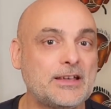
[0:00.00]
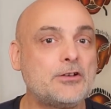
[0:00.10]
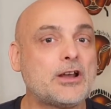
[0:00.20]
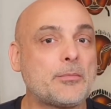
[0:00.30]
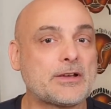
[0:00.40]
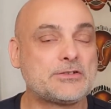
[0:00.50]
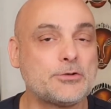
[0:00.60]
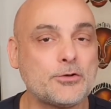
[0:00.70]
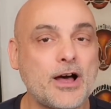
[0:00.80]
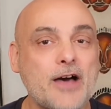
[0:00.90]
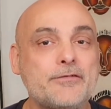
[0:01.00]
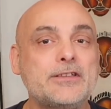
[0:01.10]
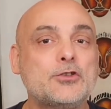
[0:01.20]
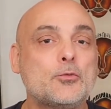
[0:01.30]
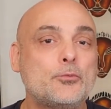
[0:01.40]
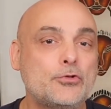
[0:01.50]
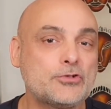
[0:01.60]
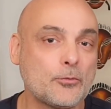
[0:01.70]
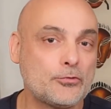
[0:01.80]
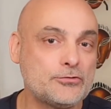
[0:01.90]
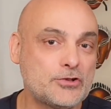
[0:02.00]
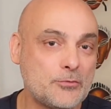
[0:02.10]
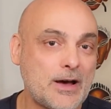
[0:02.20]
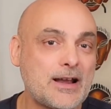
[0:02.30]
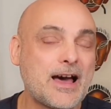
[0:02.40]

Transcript: et que la pression avait de plus en plus de mal